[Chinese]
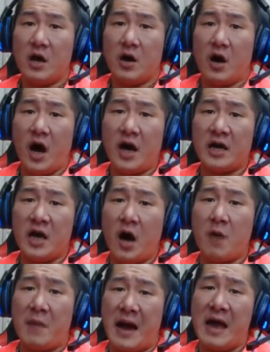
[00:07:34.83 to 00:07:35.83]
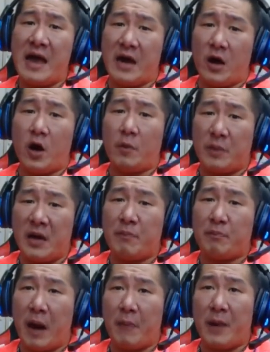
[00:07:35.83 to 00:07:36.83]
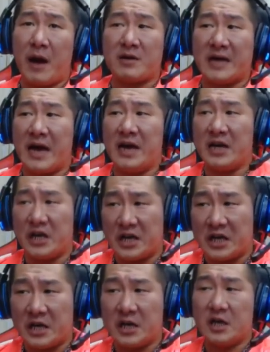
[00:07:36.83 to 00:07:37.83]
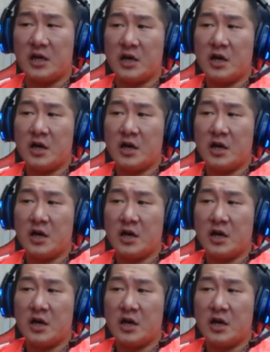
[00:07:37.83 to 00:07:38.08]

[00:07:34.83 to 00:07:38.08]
我以后买 L B 包包给你，